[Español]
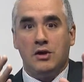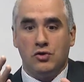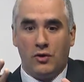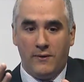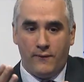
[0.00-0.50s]

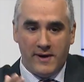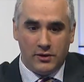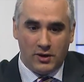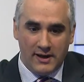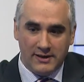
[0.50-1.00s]
Yo
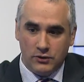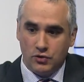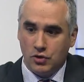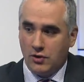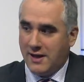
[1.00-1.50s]
defiendo las
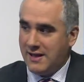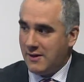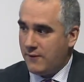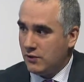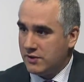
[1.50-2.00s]
instituciones y
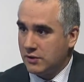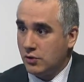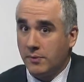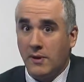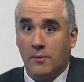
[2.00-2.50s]
defiendo al
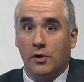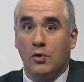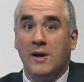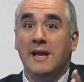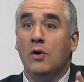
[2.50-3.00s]
sector privado
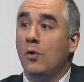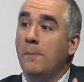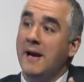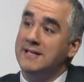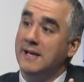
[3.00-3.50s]
porque no hay
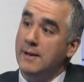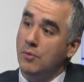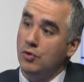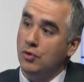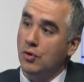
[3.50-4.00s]
ningún país en el
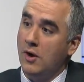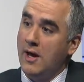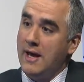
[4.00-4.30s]
mundo